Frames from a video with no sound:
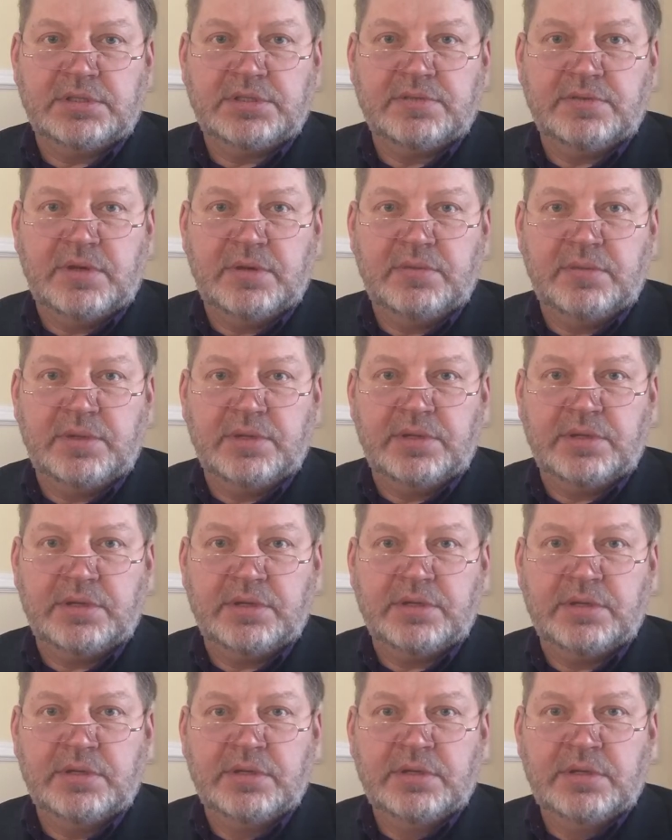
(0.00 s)
С вами
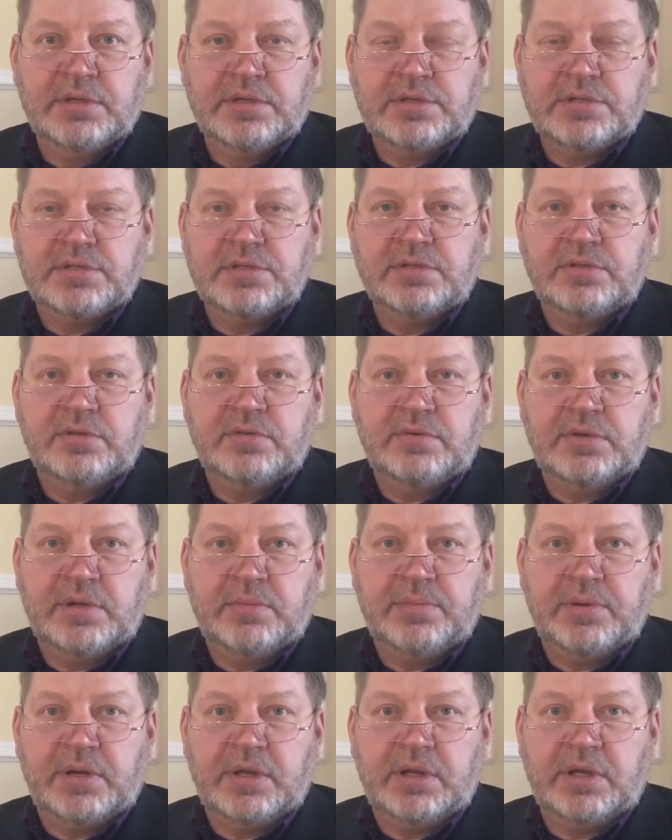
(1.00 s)

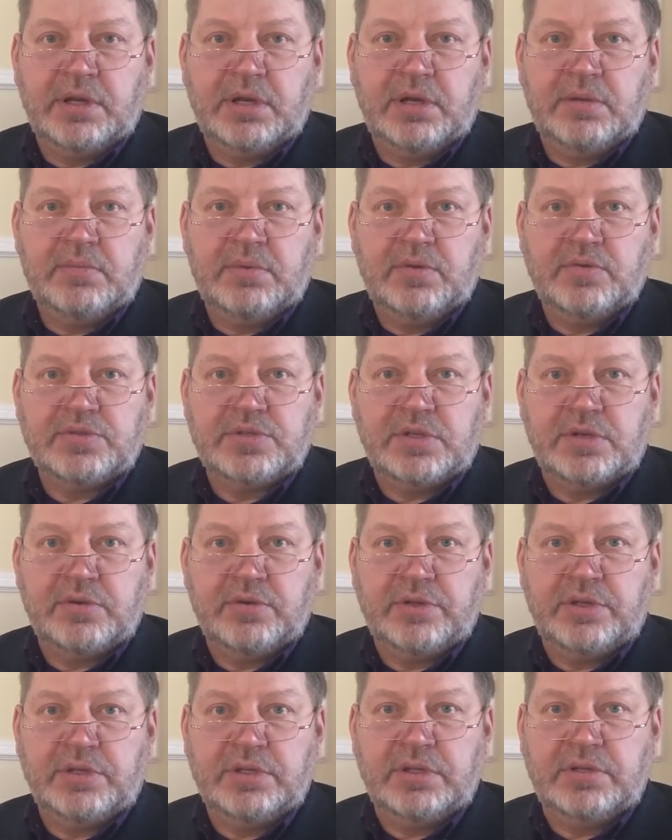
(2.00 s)
снова программа «У
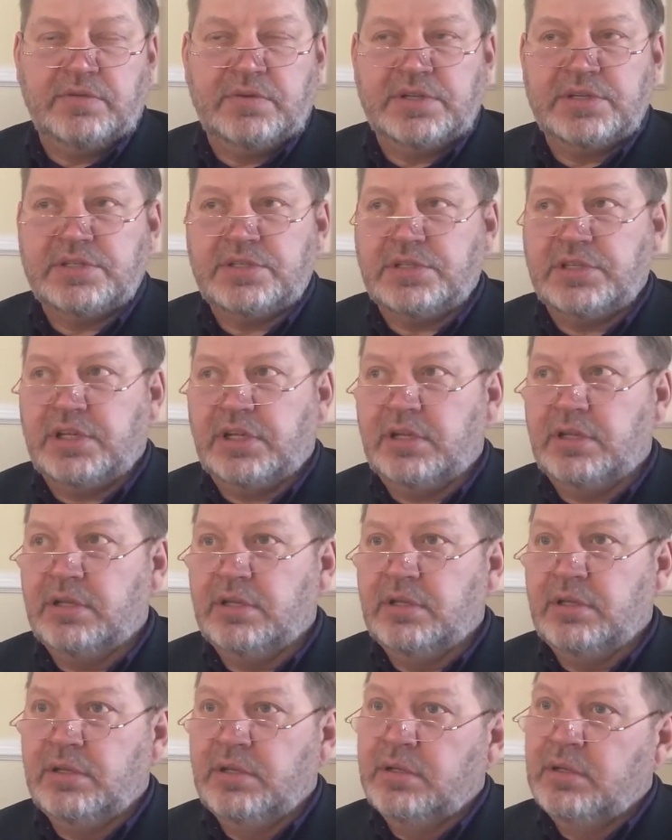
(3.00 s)
сороки на хвосте».
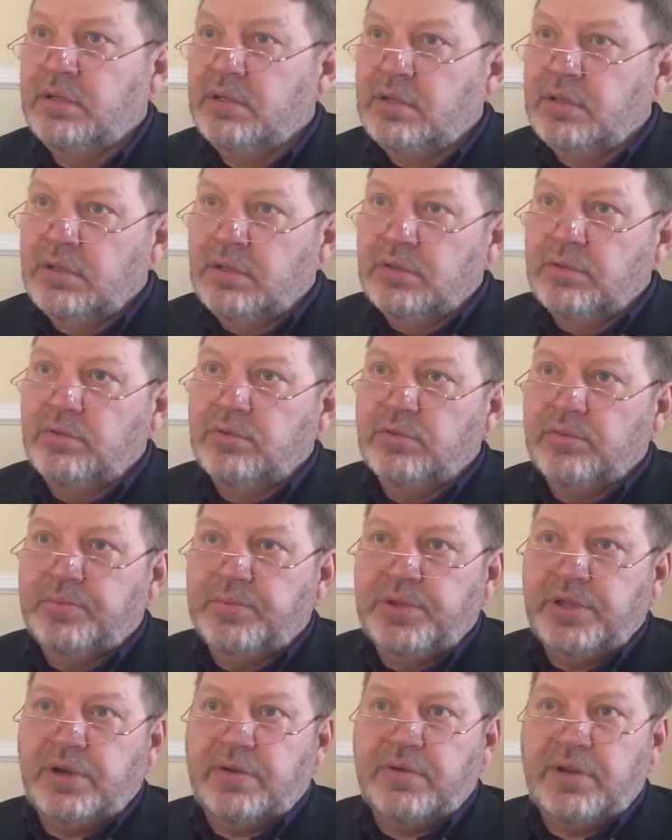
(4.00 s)
Ну,
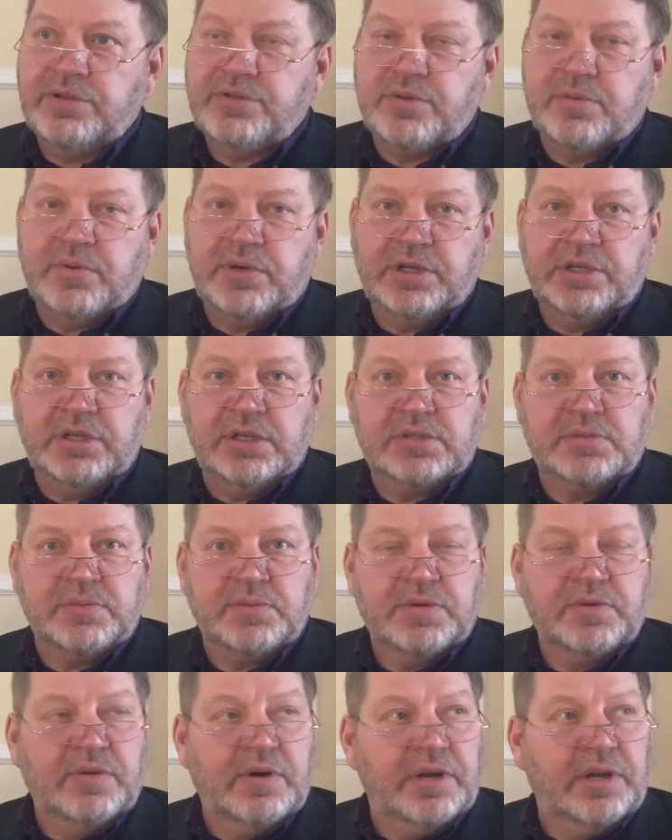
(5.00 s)
первое, о чем хотелось
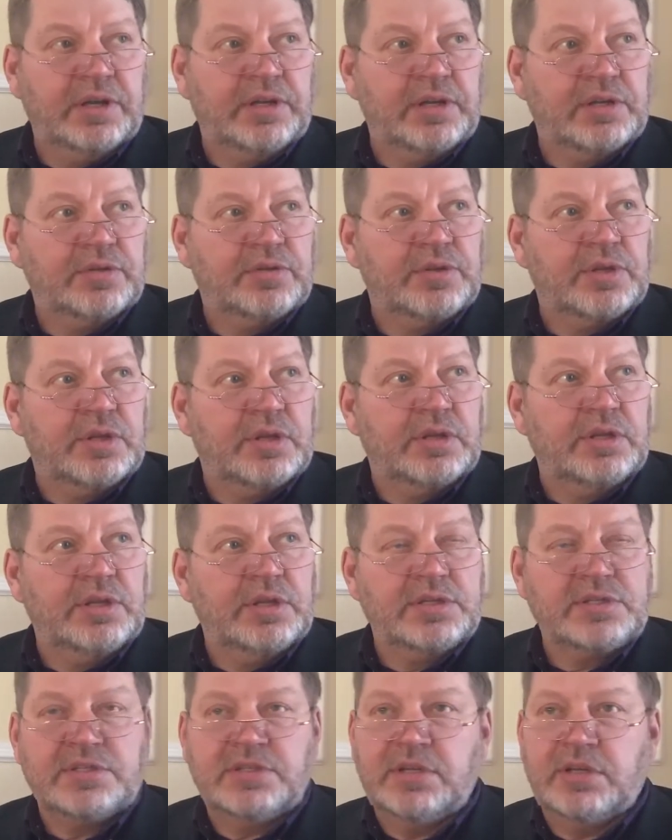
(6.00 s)
поговорить, это
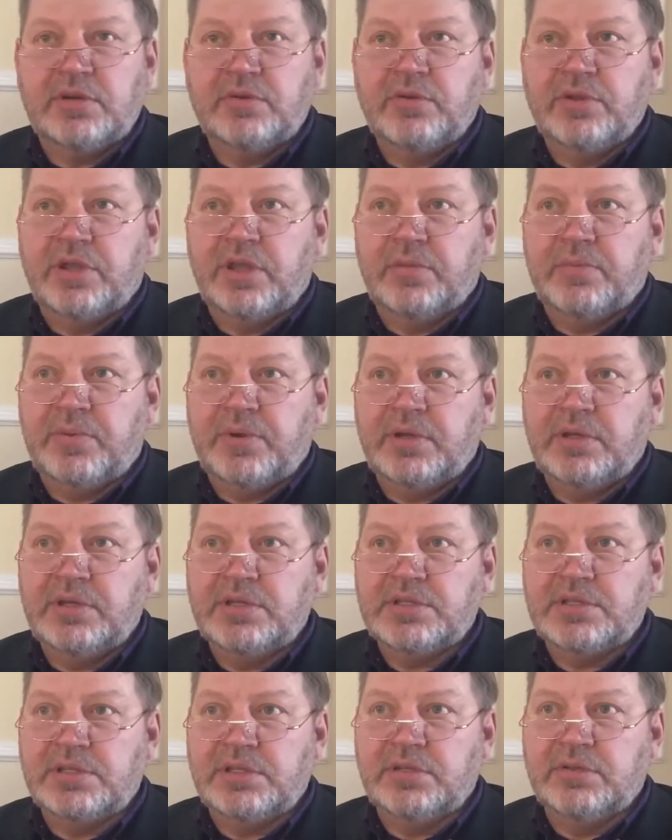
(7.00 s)
не сороки
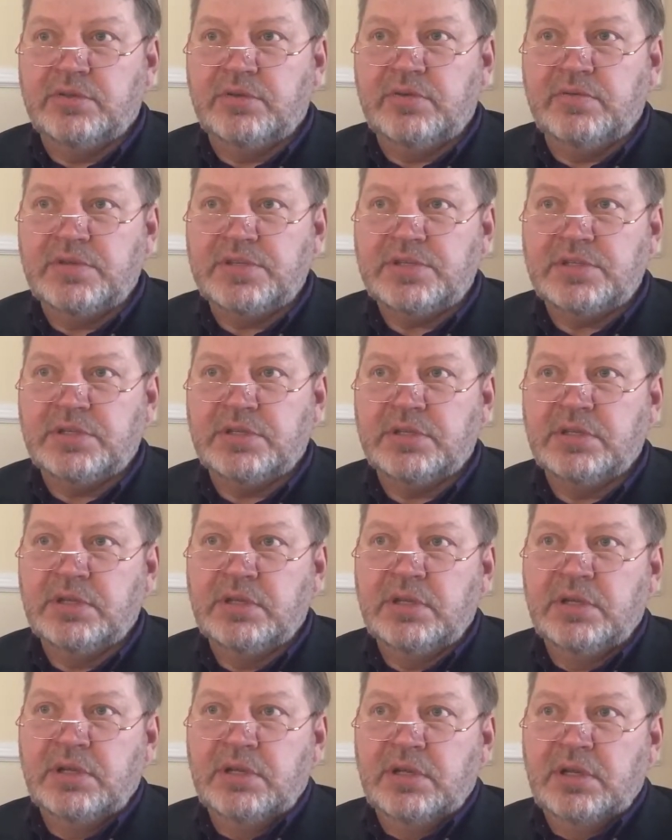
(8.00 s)
принесли новость,
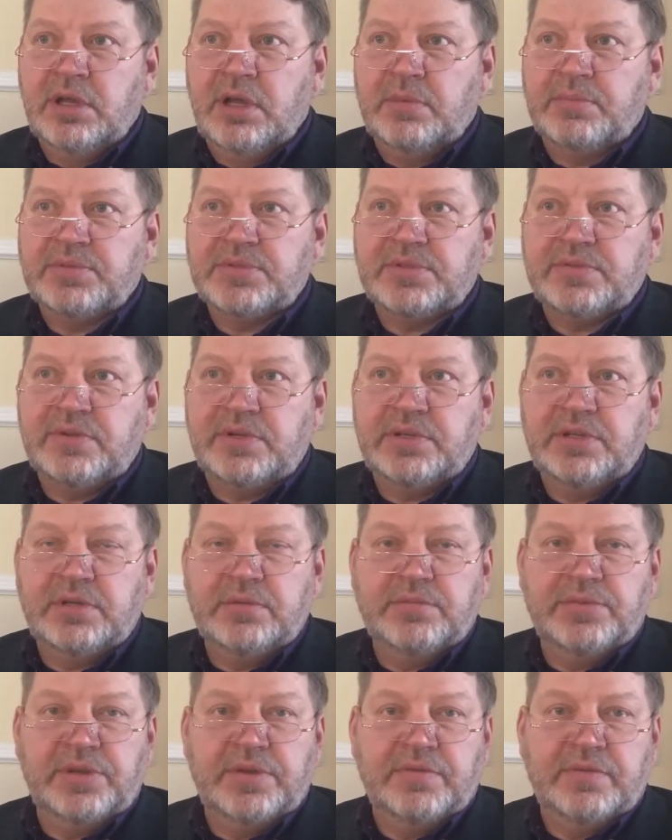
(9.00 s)
а
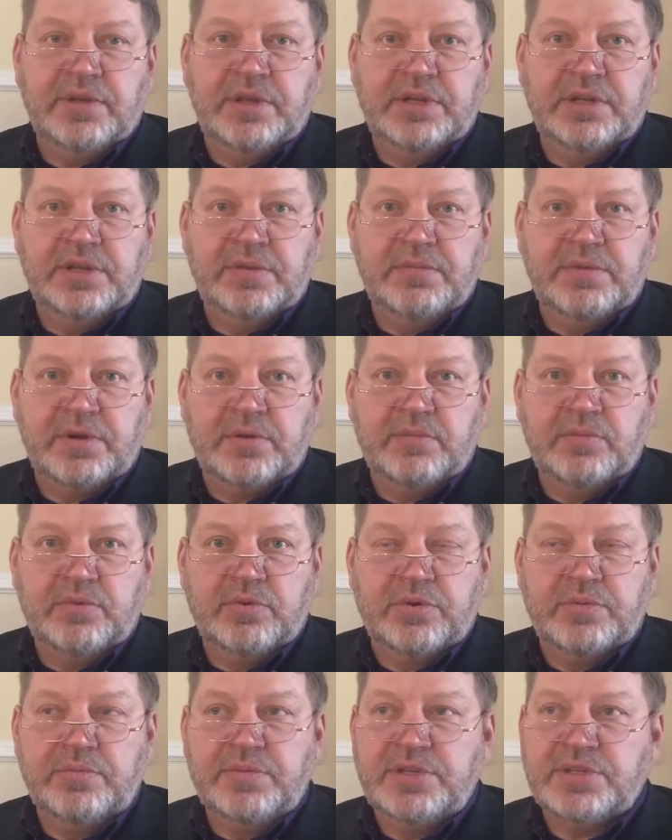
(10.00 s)
позвонил мне Владимир
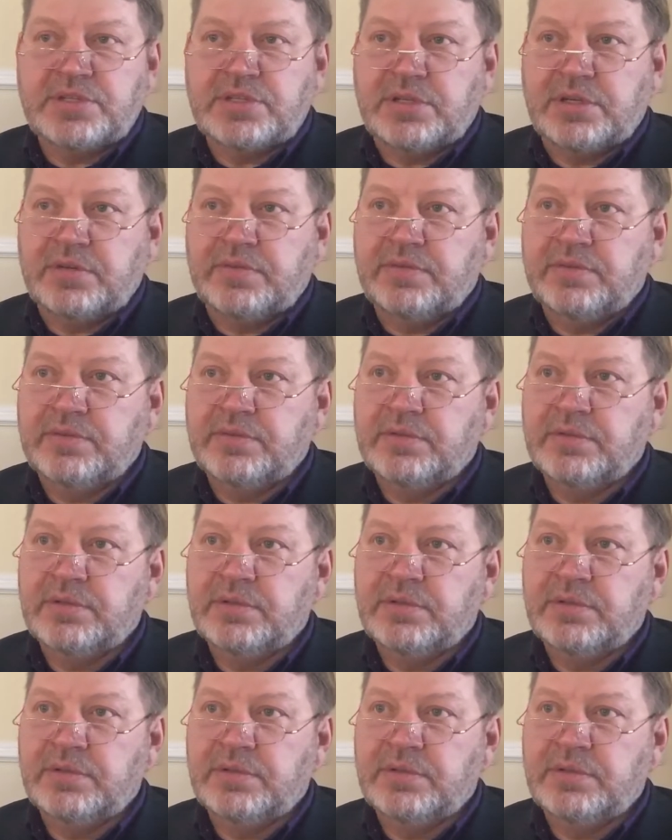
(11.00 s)
Бурмистров